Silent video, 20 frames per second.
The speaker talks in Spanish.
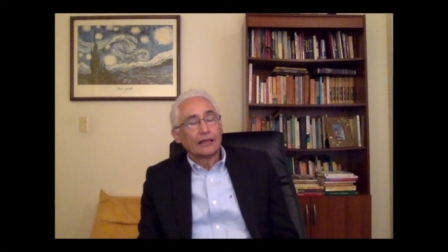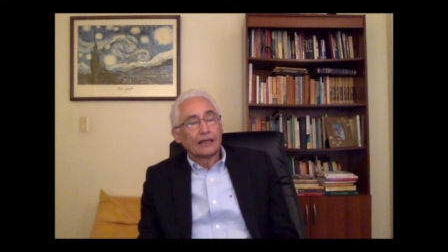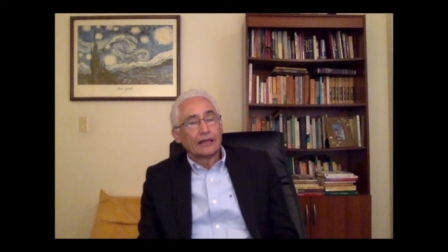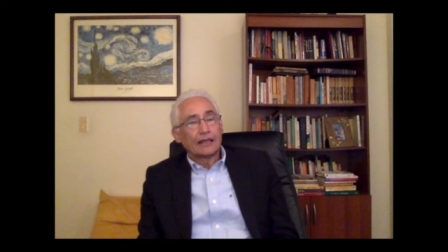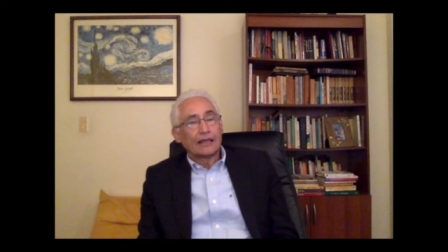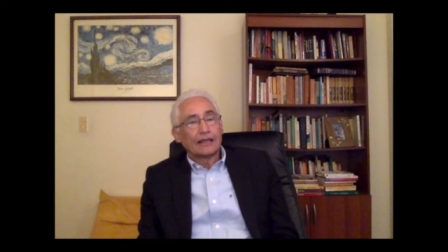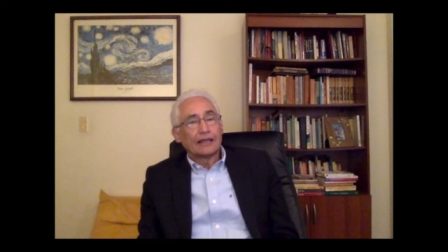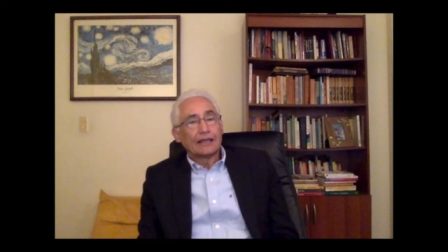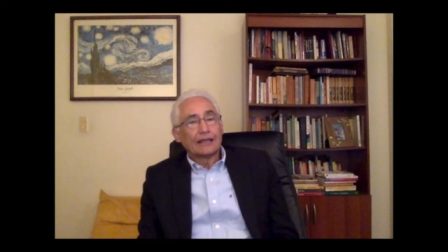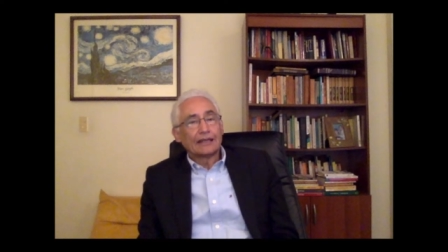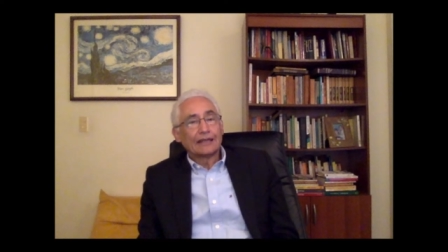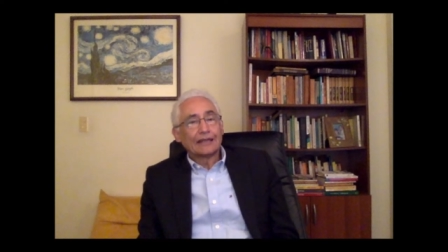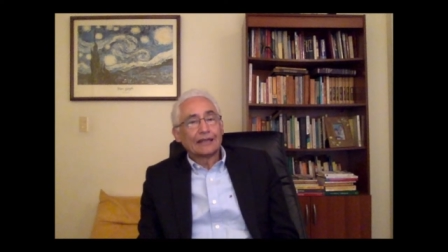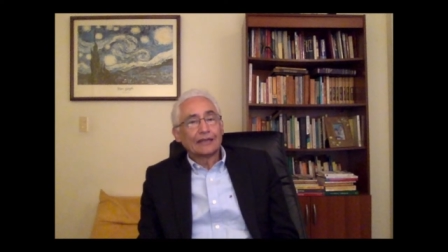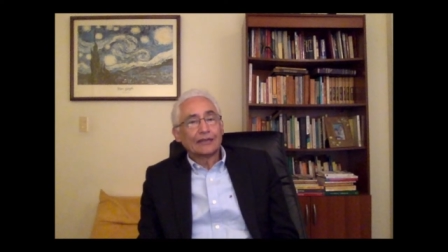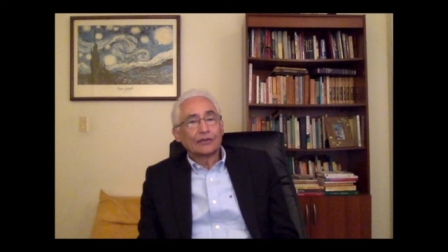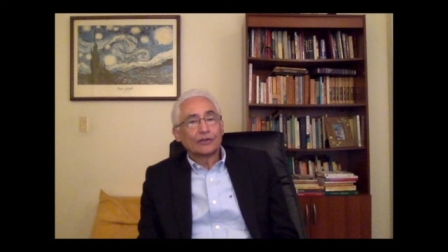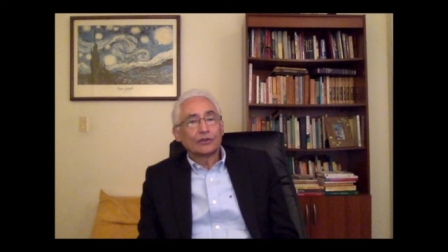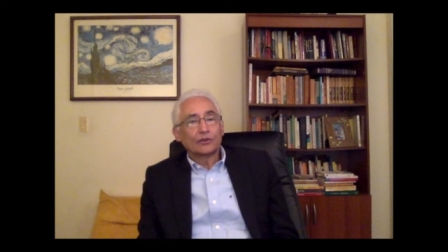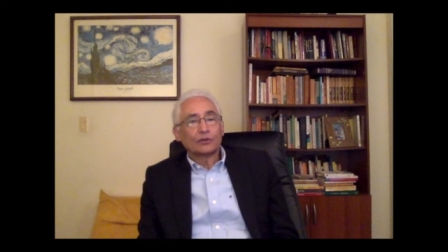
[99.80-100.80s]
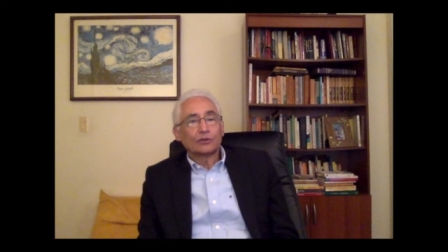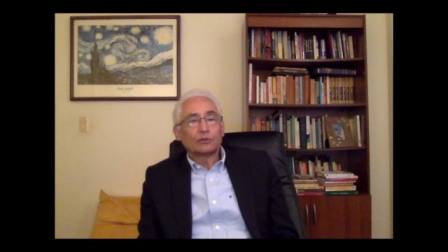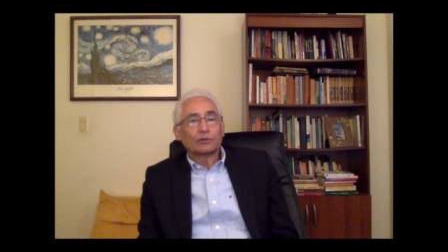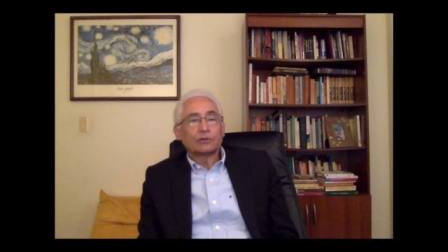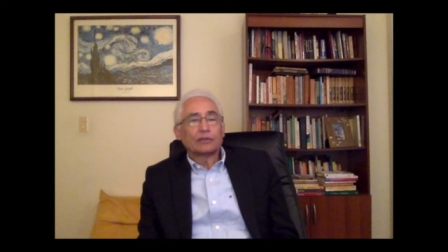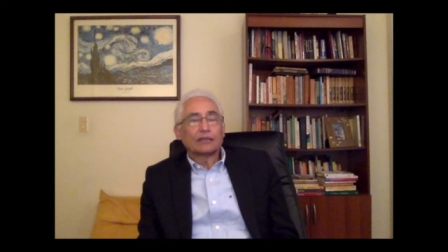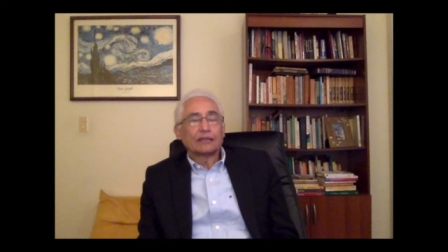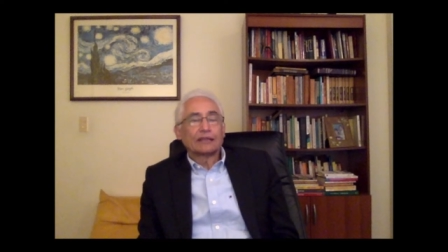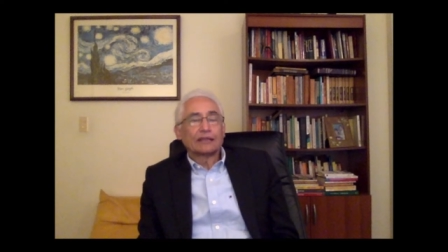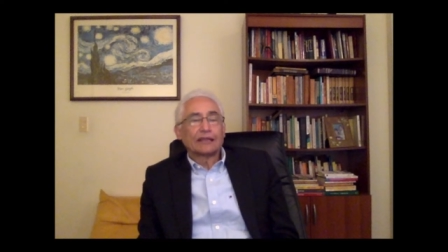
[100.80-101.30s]
En el texto
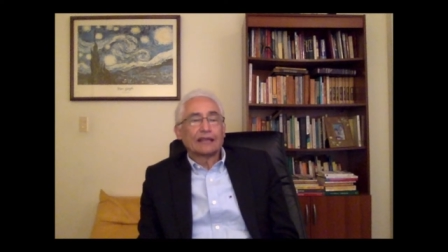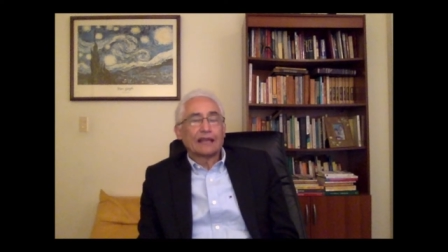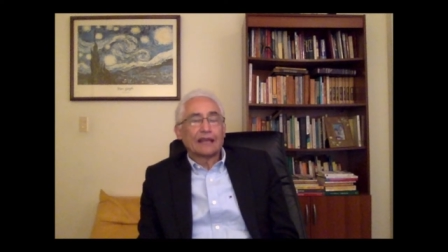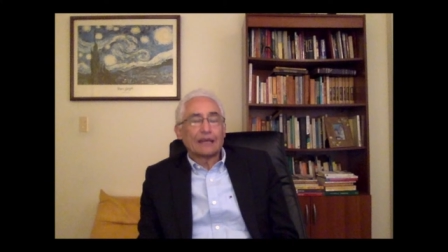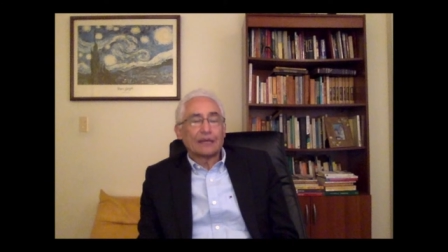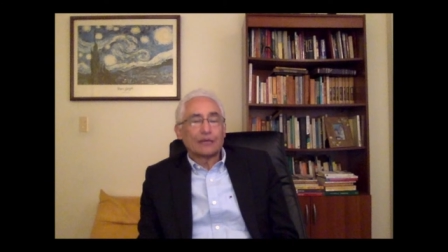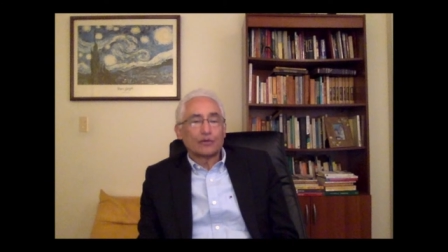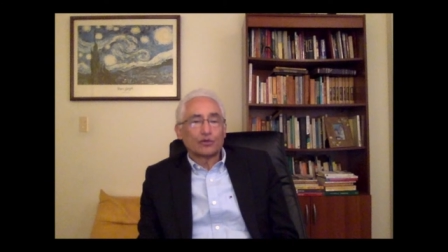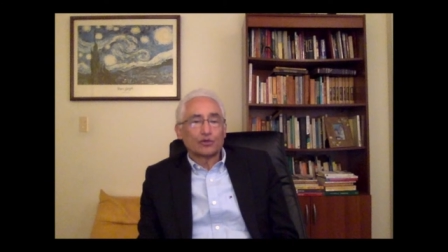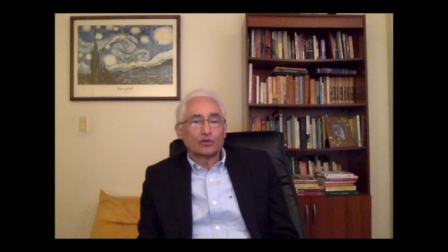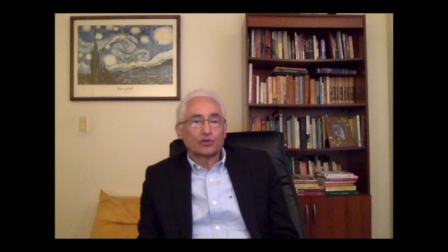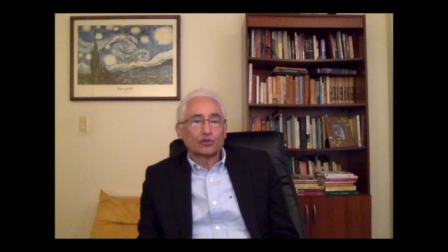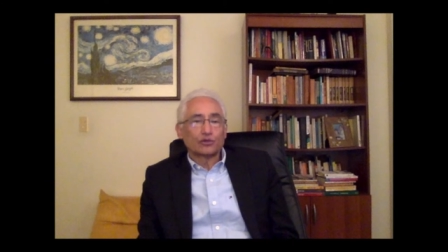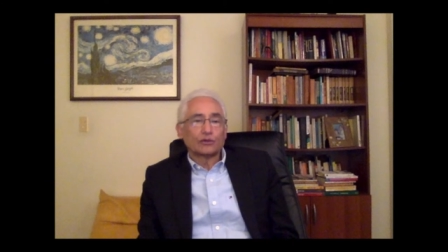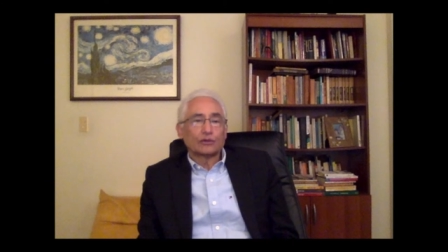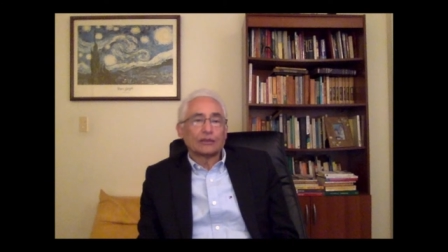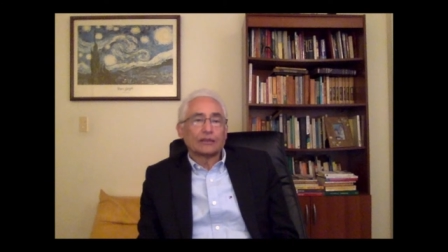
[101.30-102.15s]
planteamos